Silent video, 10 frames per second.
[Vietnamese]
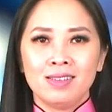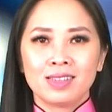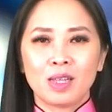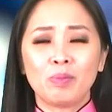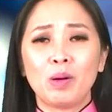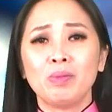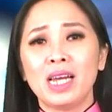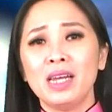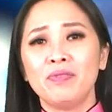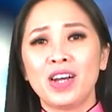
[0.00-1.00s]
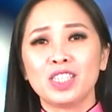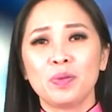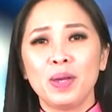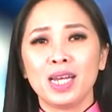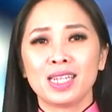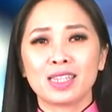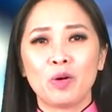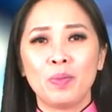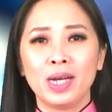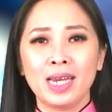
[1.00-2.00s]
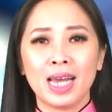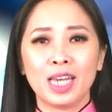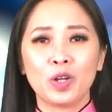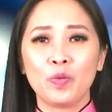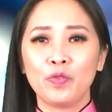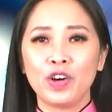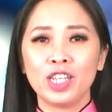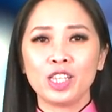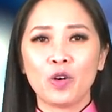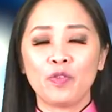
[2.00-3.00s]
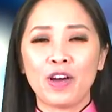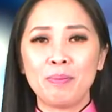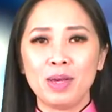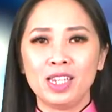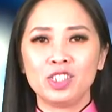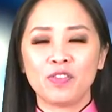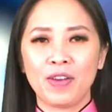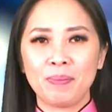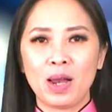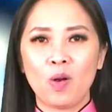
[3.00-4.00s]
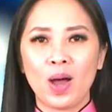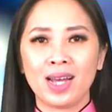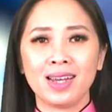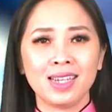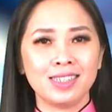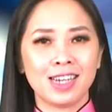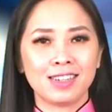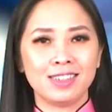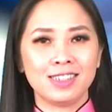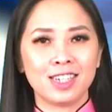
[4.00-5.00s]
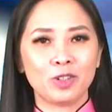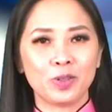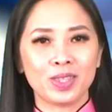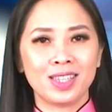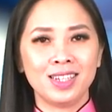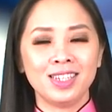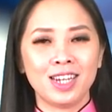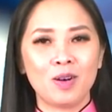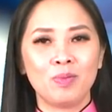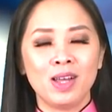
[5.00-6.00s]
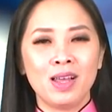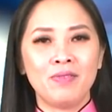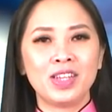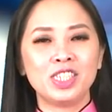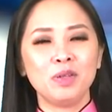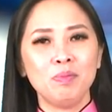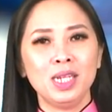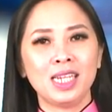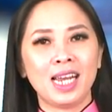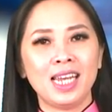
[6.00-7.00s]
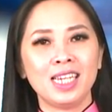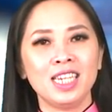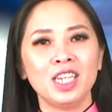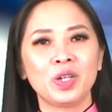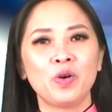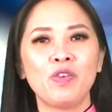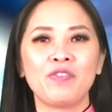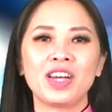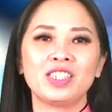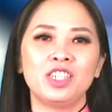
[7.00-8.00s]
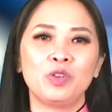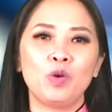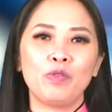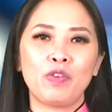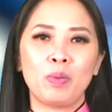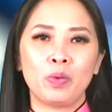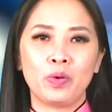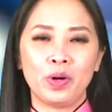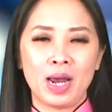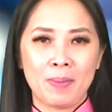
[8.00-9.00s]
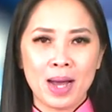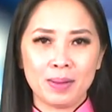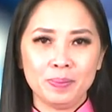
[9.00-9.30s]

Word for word: Tổng thống Thái Anh Văn cho biết là tàu mới này cùng với tàu phá mìn cho phép Đài Loan ngăn chặn được các cuộc tấn công và chứng minh khả năng nghiên cứu và phát triển quốc phòng của Đài Bắc.